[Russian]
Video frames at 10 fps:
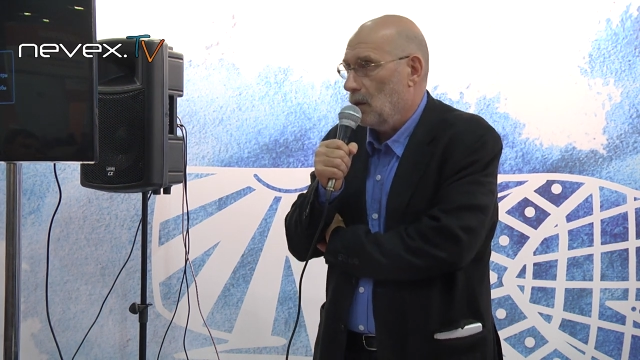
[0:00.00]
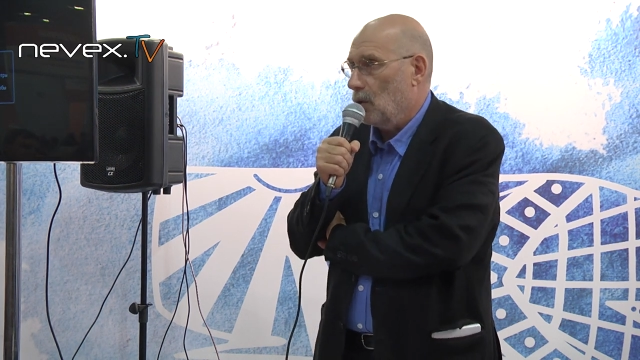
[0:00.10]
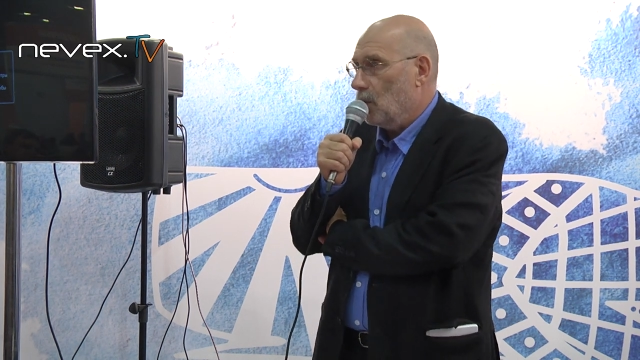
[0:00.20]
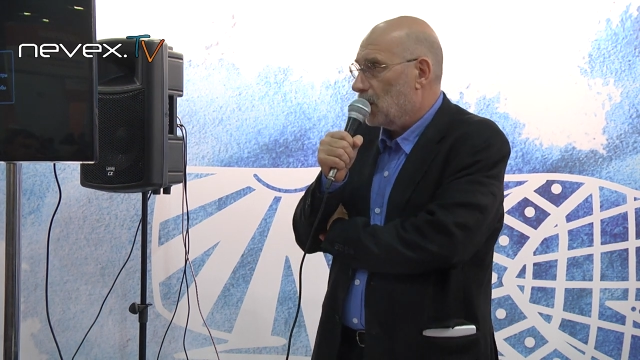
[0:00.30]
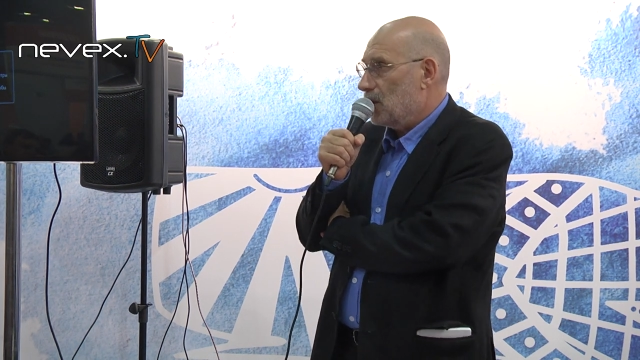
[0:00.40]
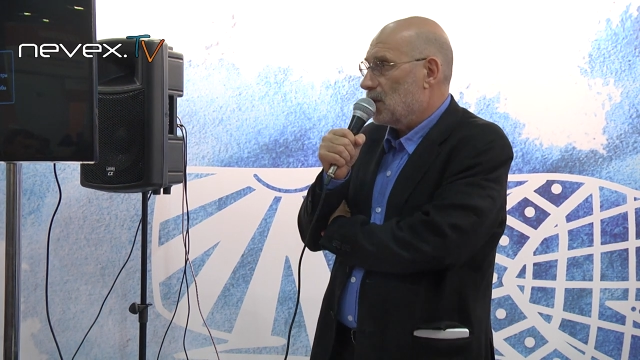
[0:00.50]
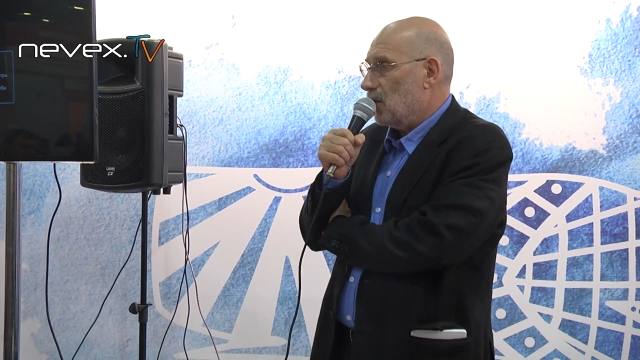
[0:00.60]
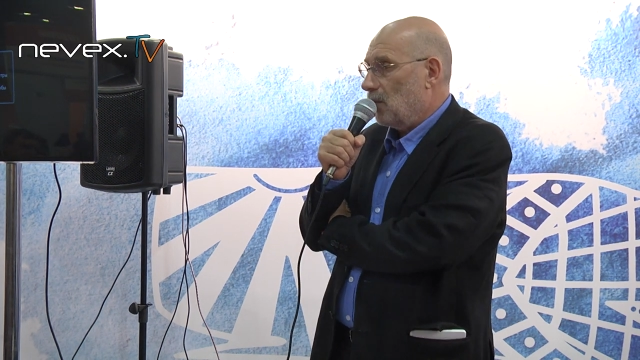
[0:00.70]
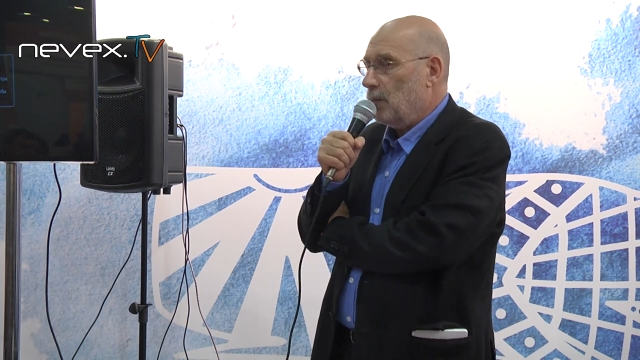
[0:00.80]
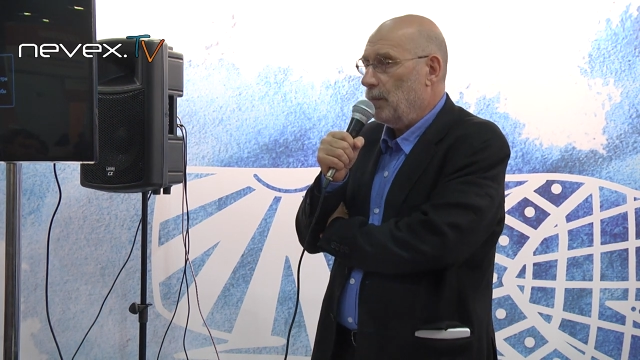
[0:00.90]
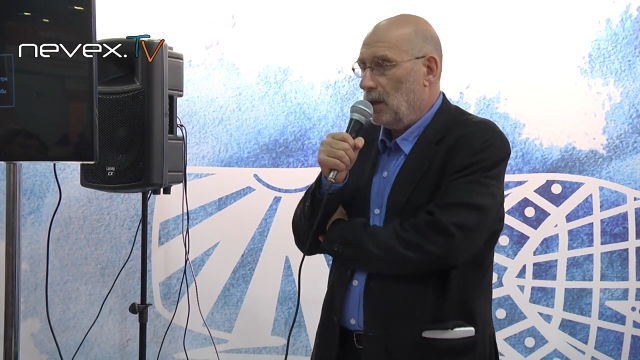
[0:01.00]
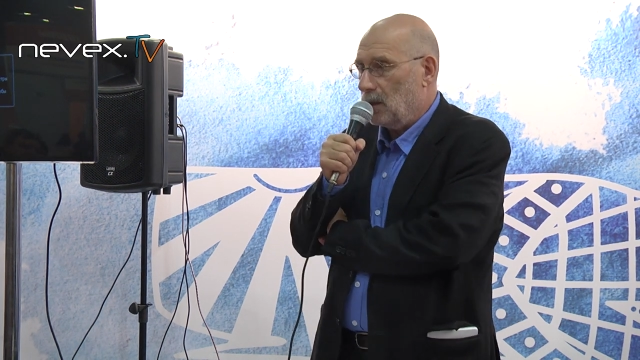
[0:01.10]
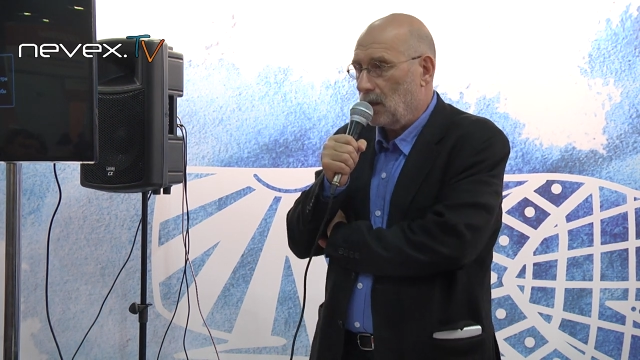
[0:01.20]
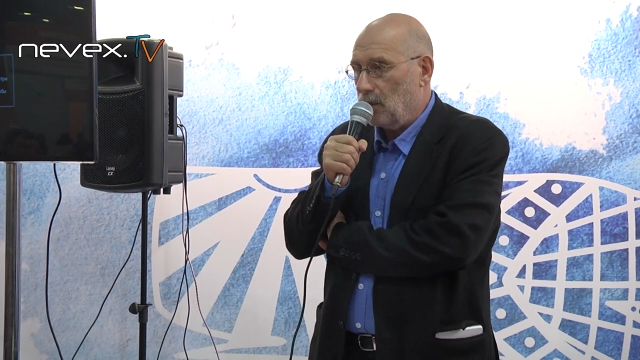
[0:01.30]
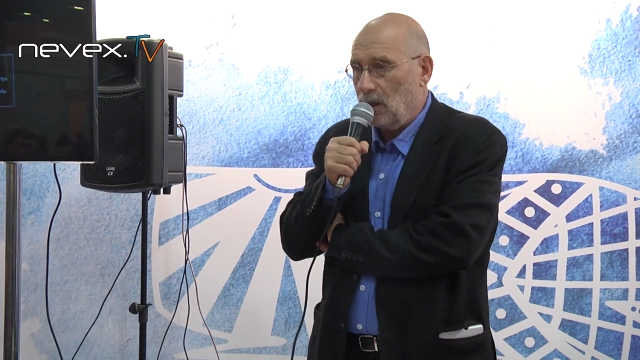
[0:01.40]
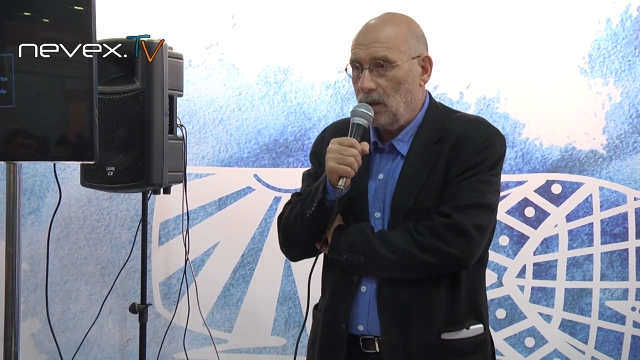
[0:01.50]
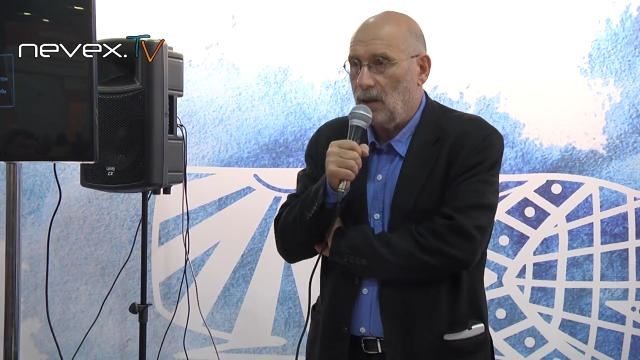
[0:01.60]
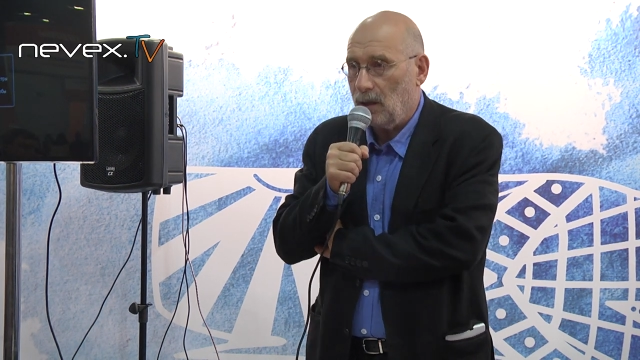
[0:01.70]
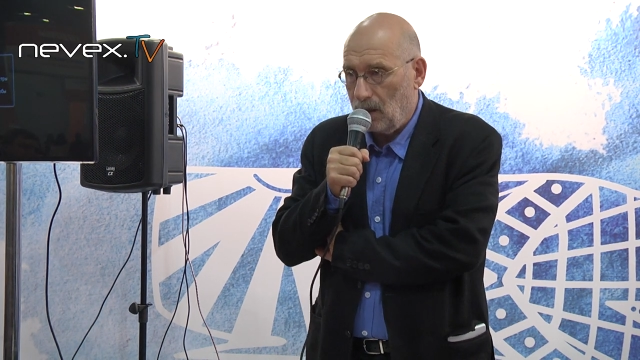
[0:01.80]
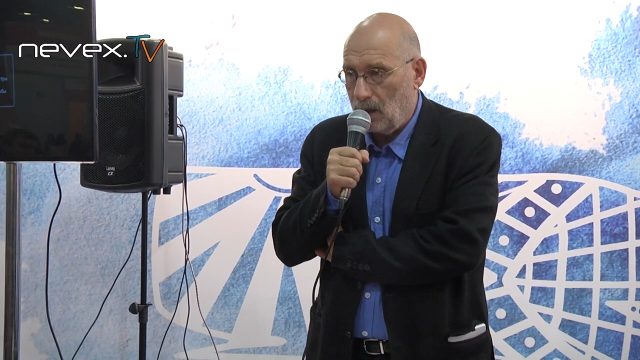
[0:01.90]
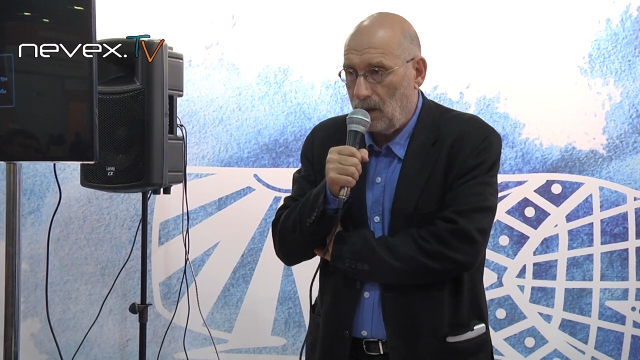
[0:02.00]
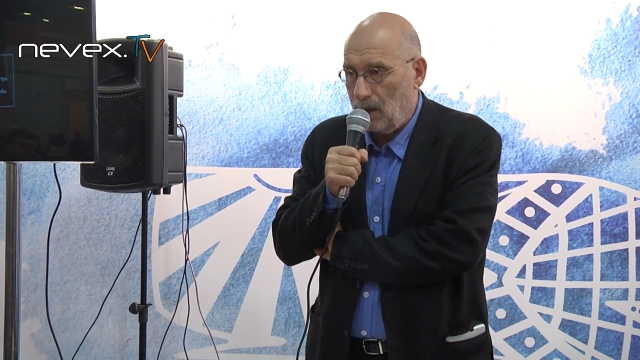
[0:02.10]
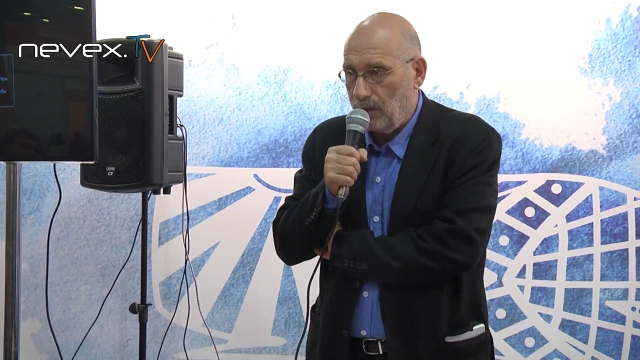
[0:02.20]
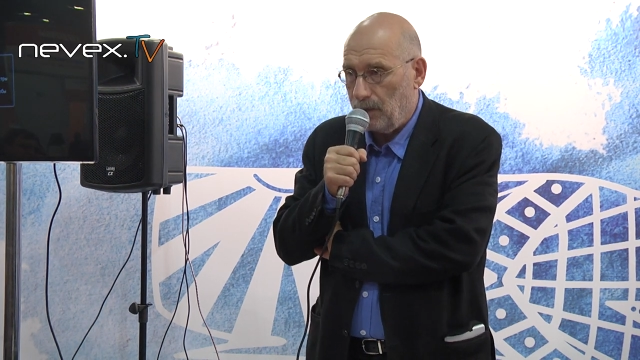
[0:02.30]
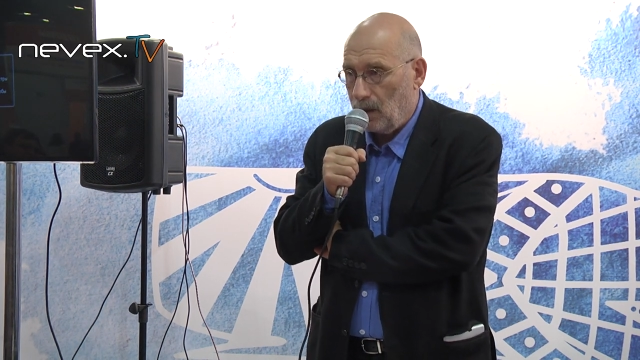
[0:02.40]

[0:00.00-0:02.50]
гордость своими предками и так далее –